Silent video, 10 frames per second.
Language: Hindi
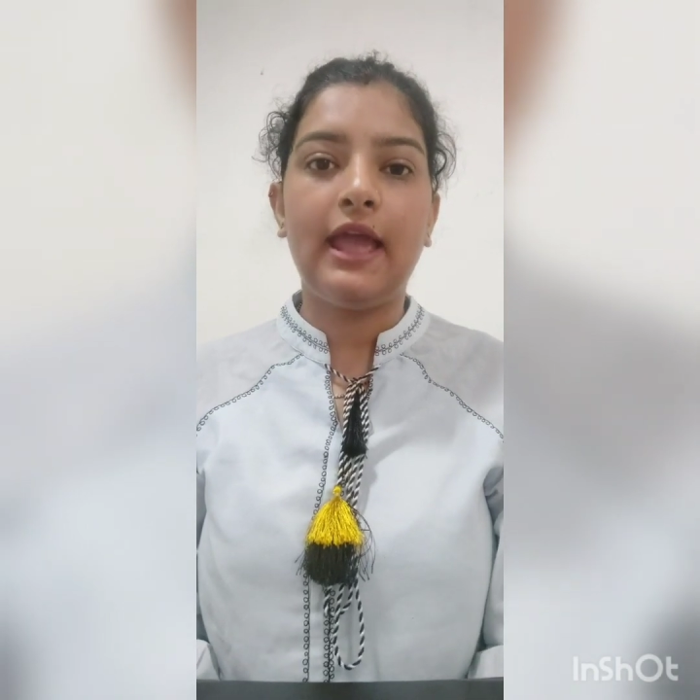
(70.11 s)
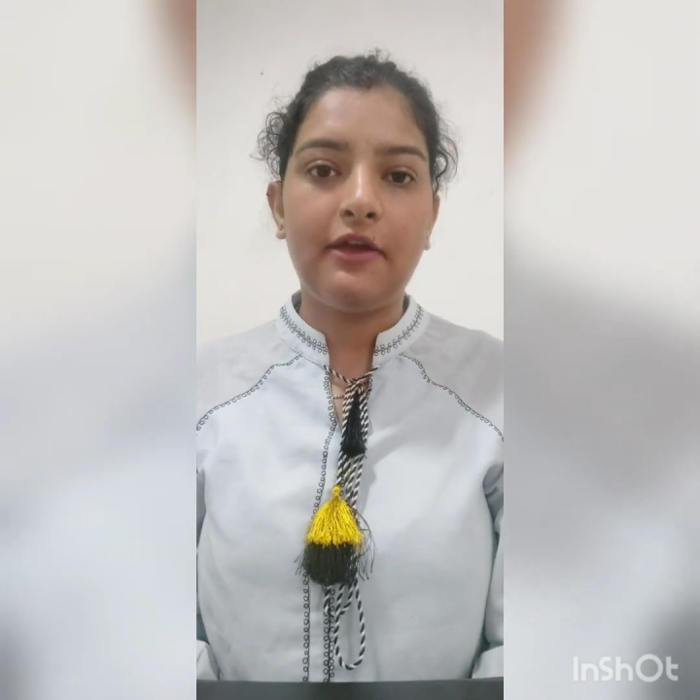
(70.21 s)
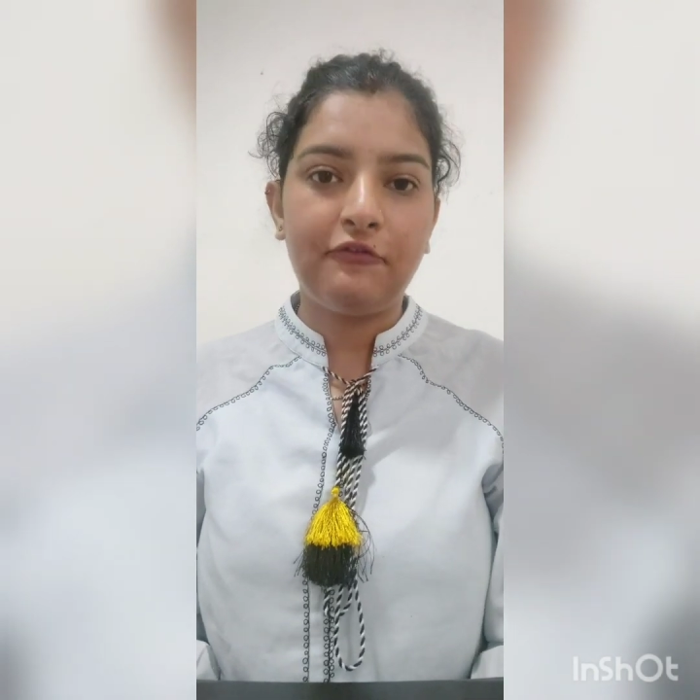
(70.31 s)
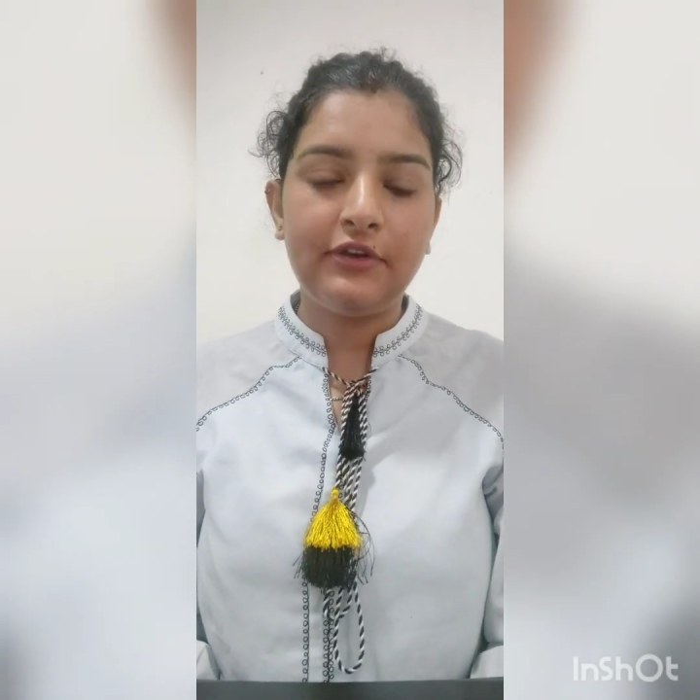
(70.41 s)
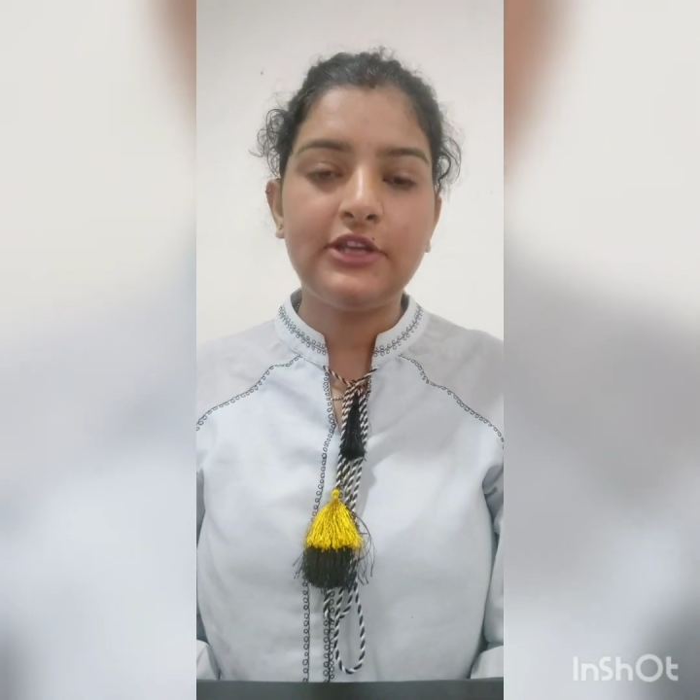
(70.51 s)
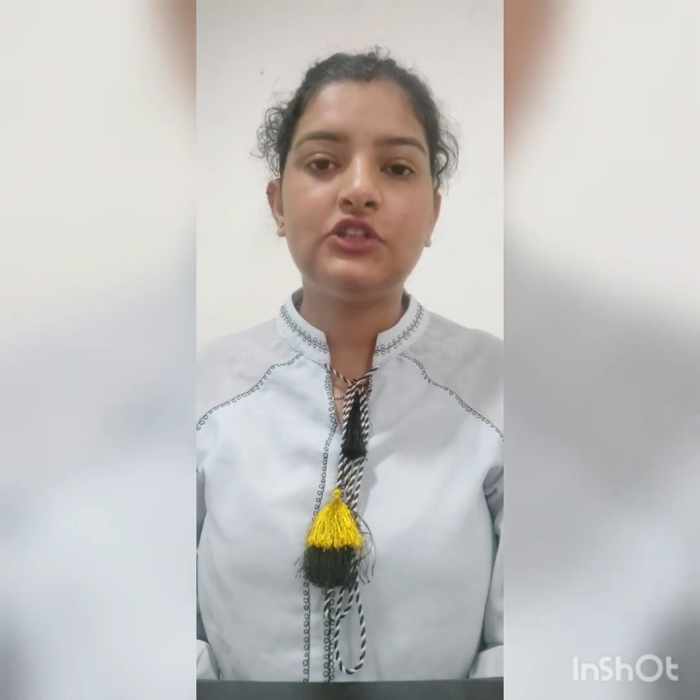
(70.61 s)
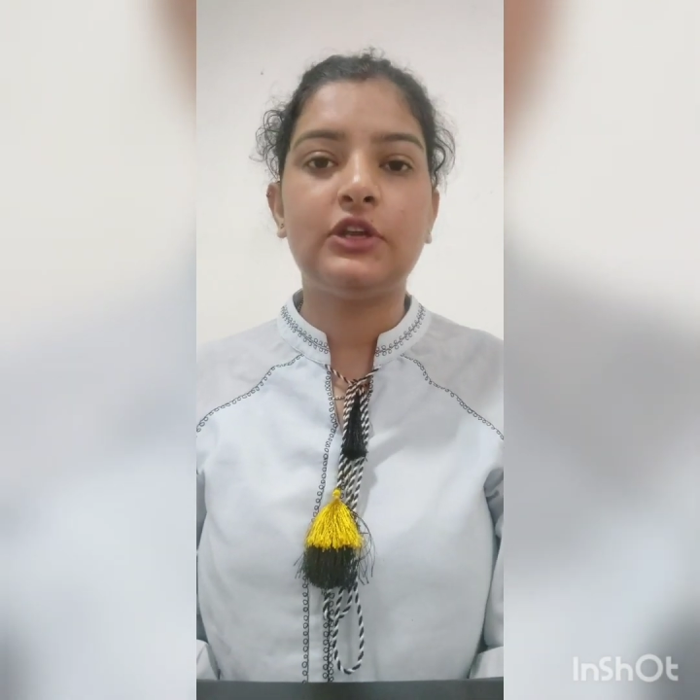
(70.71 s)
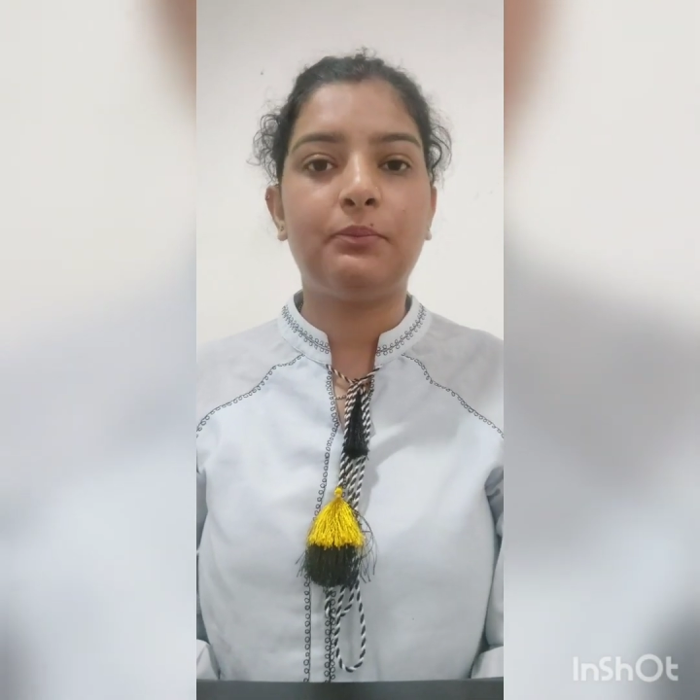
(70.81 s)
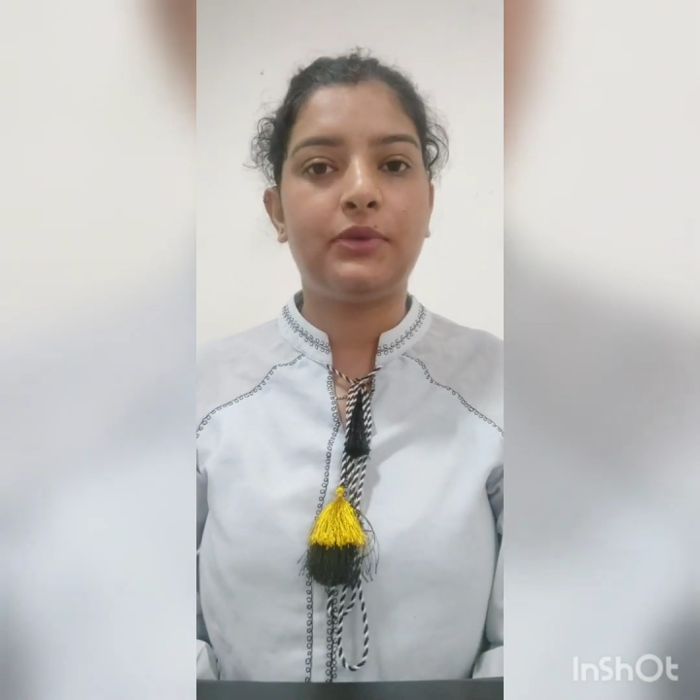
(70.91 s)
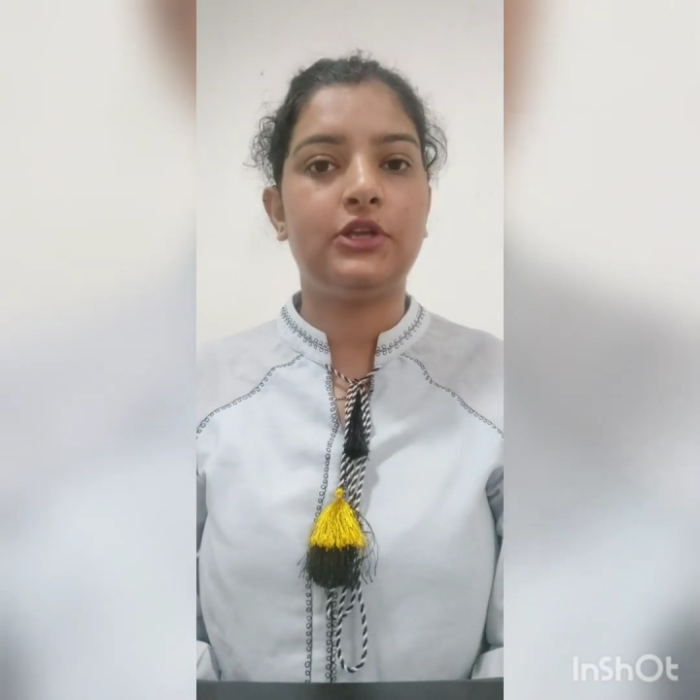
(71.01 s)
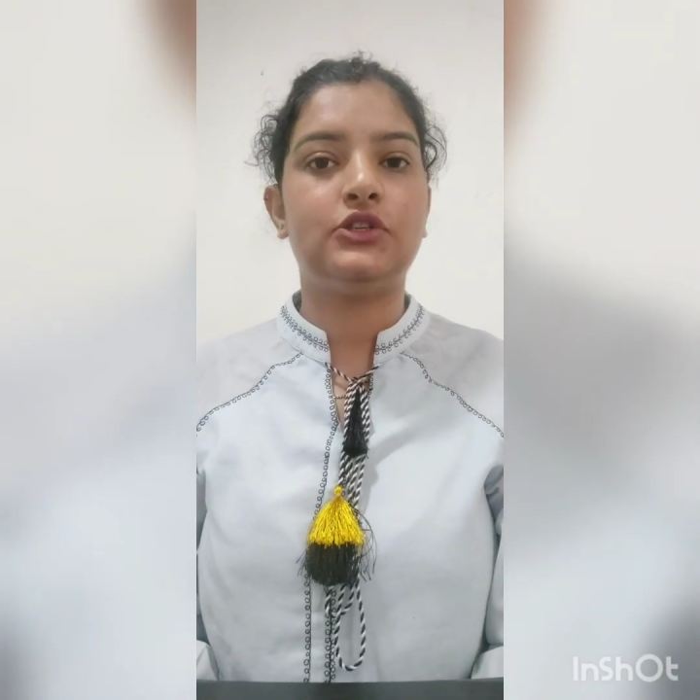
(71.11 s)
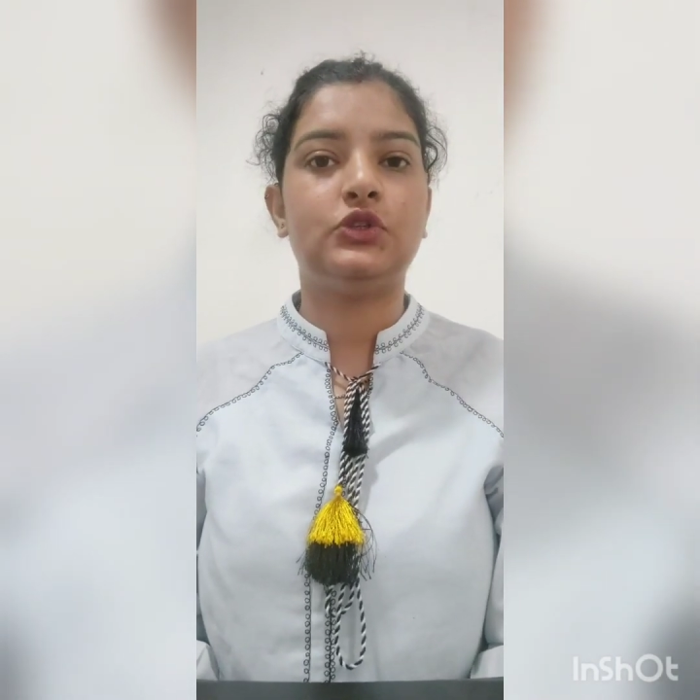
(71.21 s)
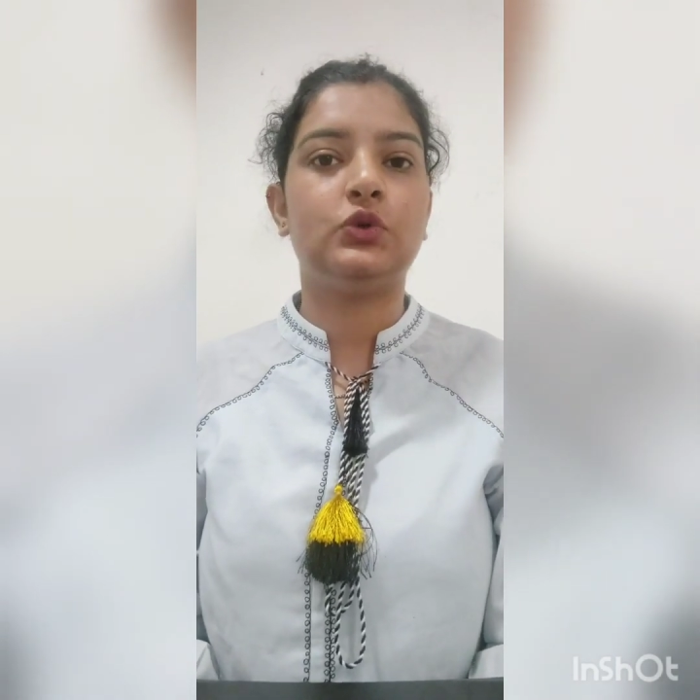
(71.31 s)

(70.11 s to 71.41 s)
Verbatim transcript: एवरेज टेम्परेचर